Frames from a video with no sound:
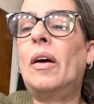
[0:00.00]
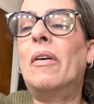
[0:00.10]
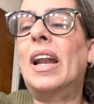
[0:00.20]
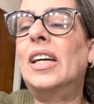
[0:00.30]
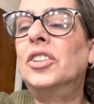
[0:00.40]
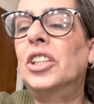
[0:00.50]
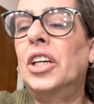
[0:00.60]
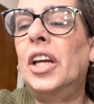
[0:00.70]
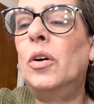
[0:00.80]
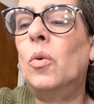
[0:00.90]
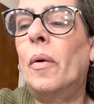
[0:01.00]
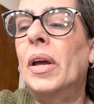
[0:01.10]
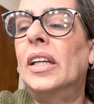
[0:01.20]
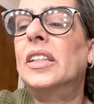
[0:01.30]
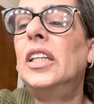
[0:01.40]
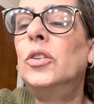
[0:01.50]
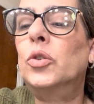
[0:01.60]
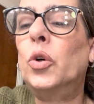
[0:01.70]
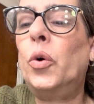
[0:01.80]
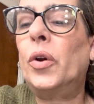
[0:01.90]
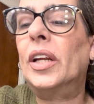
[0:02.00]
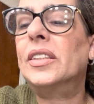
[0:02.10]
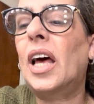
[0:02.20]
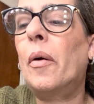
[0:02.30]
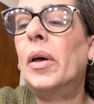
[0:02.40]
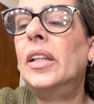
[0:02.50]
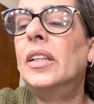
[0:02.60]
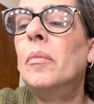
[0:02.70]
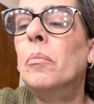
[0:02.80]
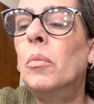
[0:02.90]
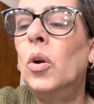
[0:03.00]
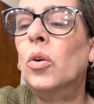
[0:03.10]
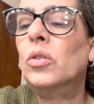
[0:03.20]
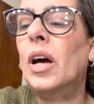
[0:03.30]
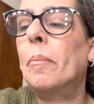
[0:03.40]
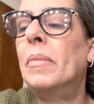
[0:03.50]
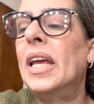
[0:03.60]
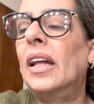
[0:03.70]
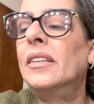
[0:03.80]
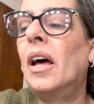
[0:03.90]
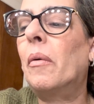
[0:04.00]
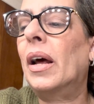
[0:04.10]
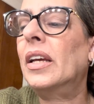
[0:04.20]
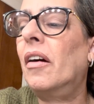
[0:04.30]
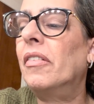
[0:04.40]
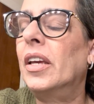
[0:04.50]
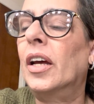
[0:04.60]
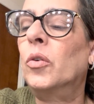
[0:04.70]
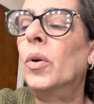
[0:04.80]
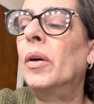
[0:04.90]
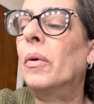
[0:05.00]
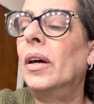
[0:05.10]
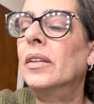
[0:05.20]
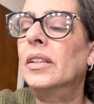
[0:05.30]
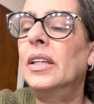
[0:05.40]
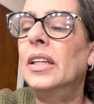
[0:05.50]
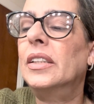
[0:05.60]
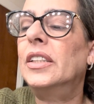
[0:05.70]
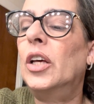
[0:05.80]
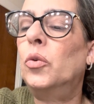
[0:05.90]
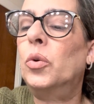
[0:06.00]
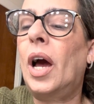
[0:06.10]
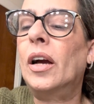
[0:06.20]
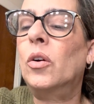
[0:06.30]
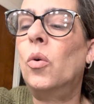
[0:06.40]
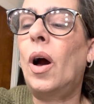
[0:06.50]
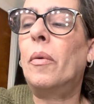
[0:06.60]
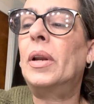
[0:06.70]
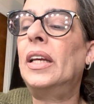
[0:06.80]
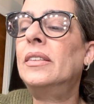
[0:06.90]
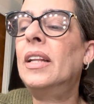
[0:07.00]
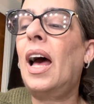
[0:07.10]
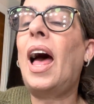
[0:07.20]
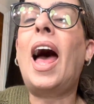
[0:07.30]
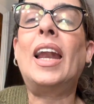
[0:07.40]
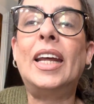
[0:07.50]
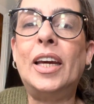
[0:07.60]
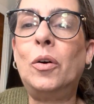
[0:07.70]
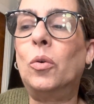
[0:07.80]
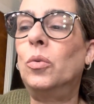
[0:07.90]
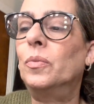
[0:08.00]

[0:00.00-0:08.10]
a Barash Creu, a Beatriz Torres, a Bertin Block, Brianda Vargas Villanueva de Durango, a Brenda Alejo